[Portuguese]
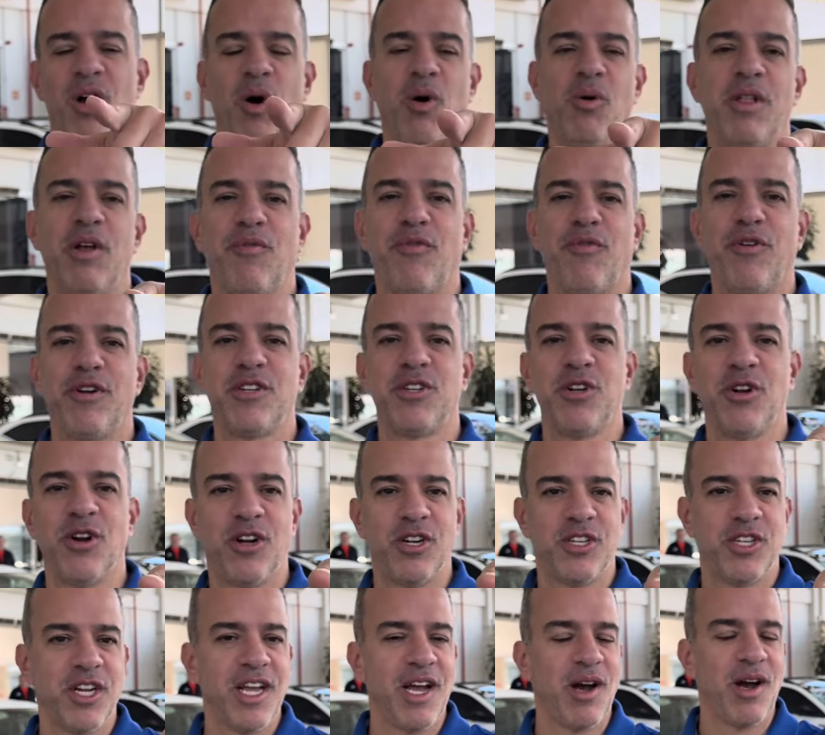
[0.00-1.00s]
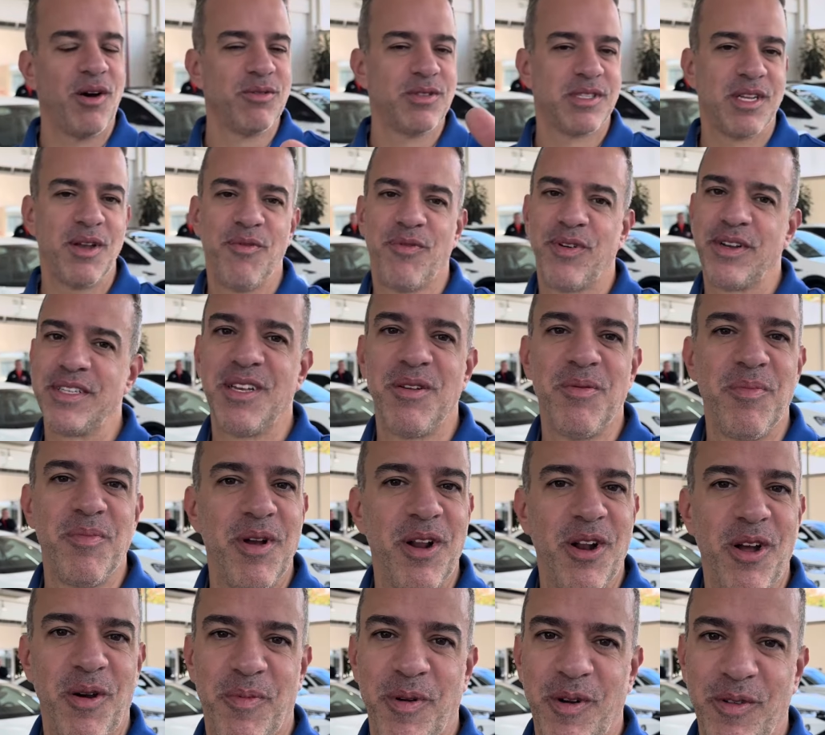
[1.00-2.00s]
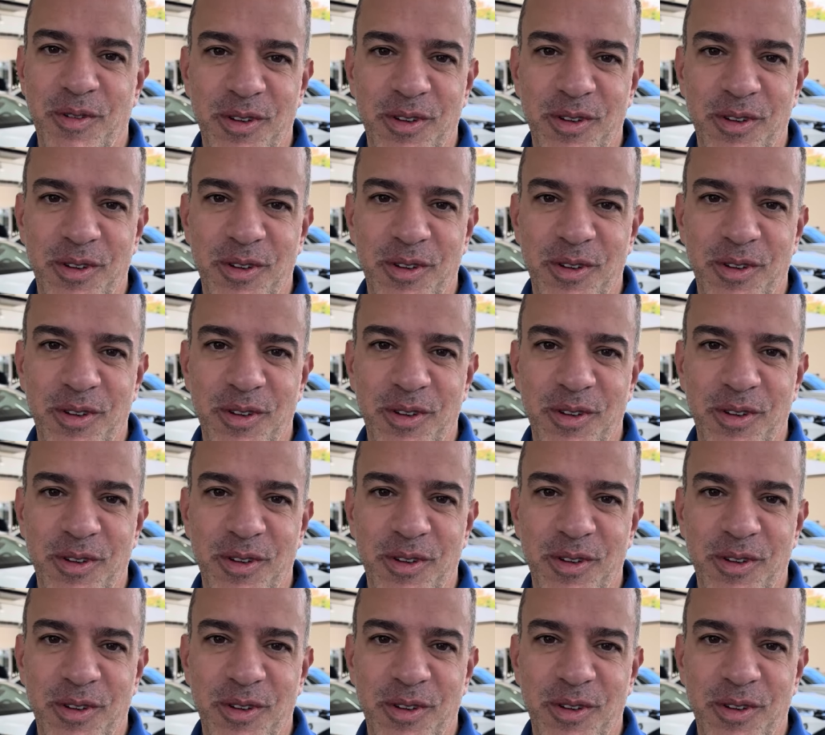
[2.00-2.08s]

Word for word: Honda Forte Norte Guia 1 sempre fazendo melhor para